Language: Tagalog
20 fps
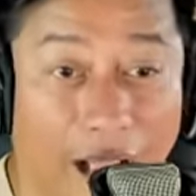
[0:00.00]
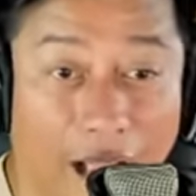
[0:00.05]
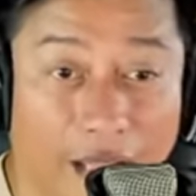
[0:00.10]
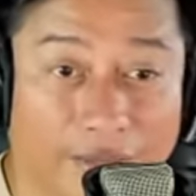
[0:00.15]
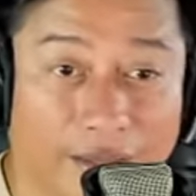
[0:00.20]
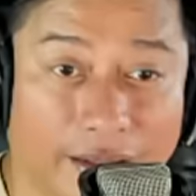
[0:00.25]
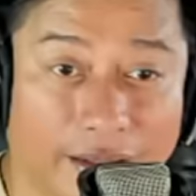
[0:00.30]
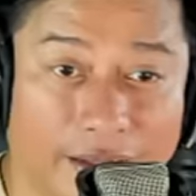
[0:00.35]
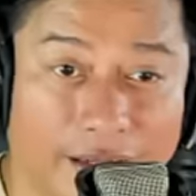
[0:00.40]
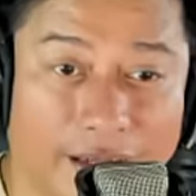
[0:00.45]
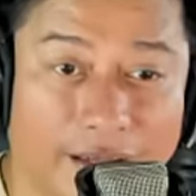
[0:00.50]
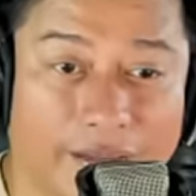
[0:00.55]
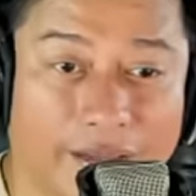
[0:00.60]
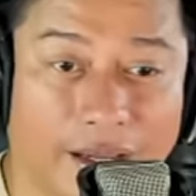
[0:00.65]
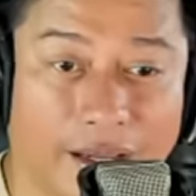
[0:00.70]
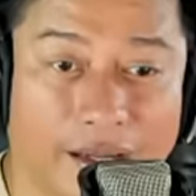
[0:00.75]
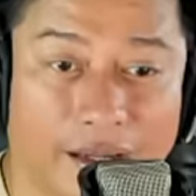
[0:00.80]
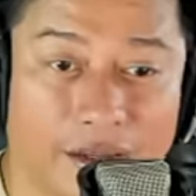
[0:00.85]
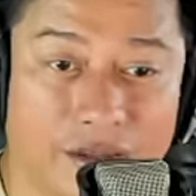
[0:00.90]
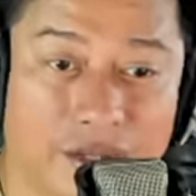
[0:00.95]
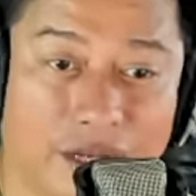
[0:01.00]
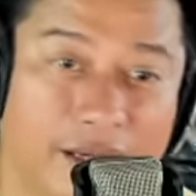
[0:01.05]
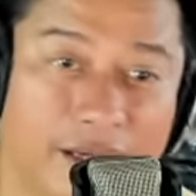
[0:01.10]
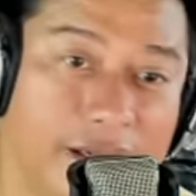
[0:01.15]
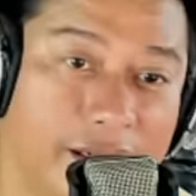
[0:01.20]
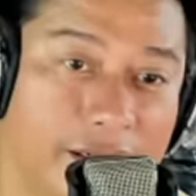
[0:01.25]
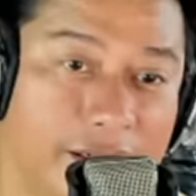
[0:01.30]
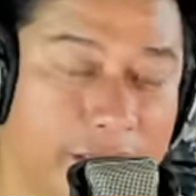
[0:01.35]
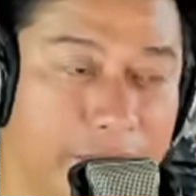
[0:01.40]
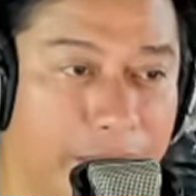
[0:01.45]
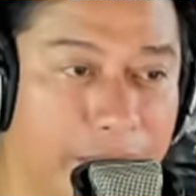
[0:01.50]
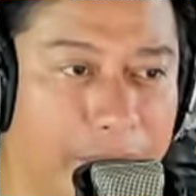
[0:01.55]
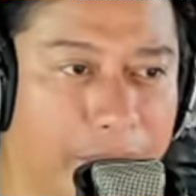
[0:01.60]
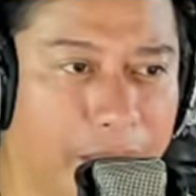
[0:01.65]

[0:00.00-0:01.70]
aatakihin tayo ng China, 'di ba?